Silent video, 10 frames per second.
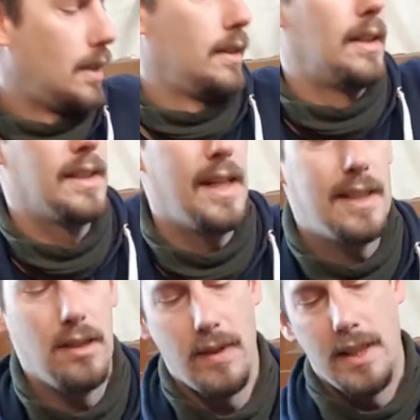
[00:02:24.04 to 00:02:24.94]
Das
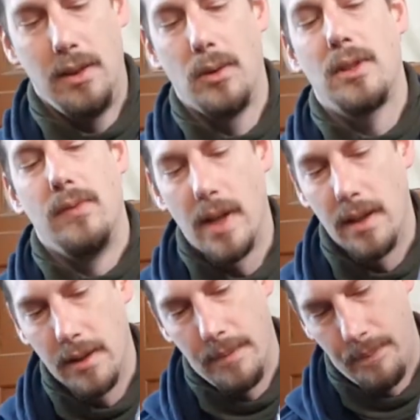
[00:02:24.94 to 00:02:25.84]
erste, was ich nutzen
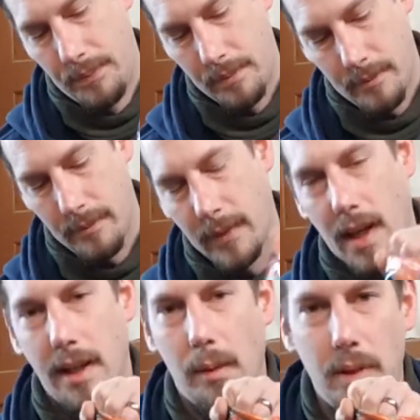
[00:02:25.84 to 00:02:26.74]
werde,
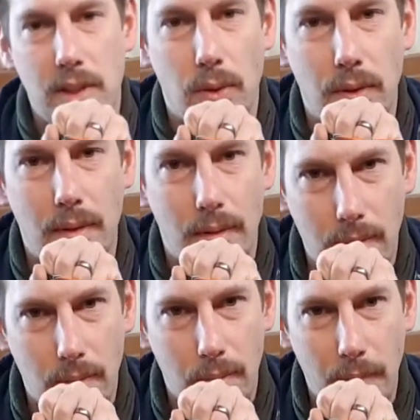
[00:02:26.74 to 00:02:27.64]
ich habe hier so einen
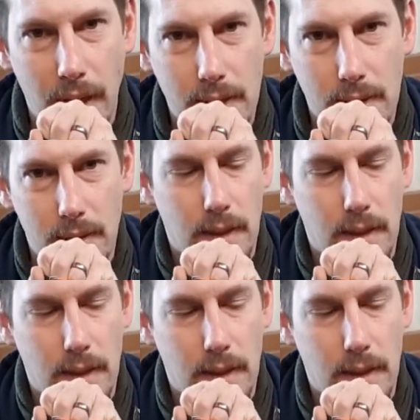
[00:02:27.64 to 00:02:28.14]
Mix,